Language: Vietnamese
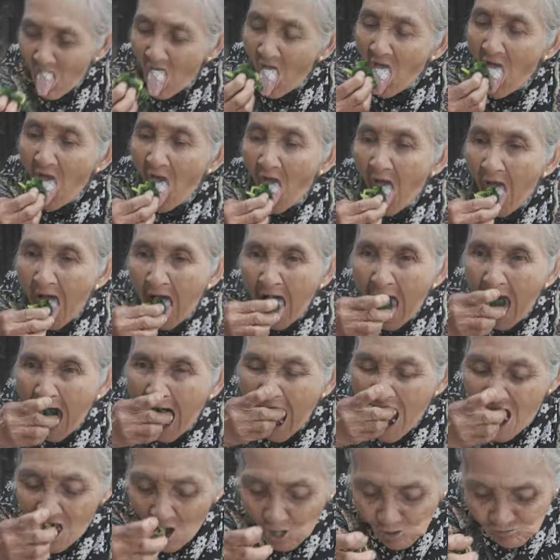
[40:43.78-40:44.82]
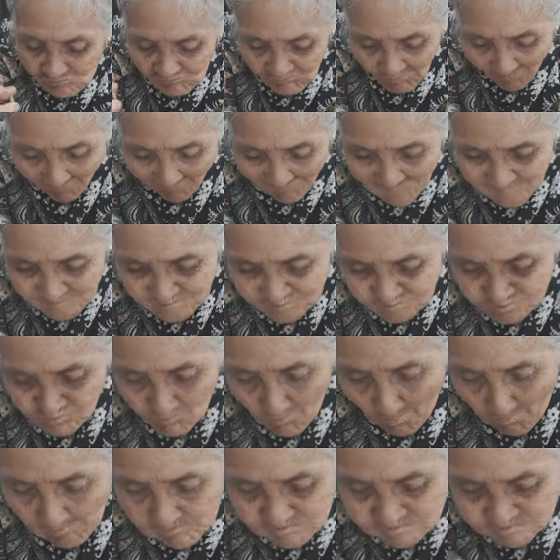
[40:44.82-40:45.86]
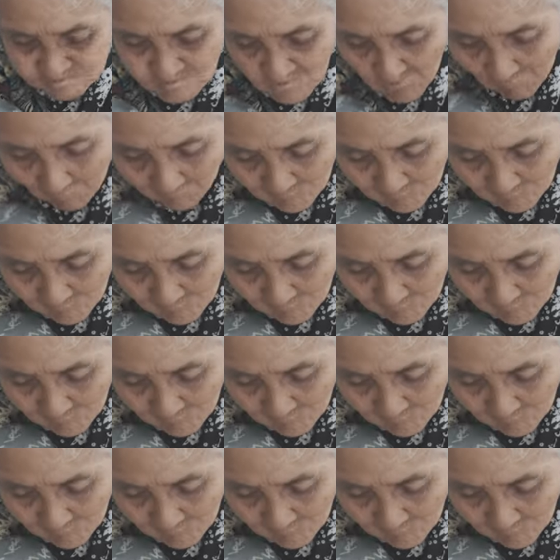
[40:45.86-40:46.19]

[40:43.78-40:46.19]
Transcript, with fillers: đây trò chuyện với bà, mình thấy thương bà quá cả nhà.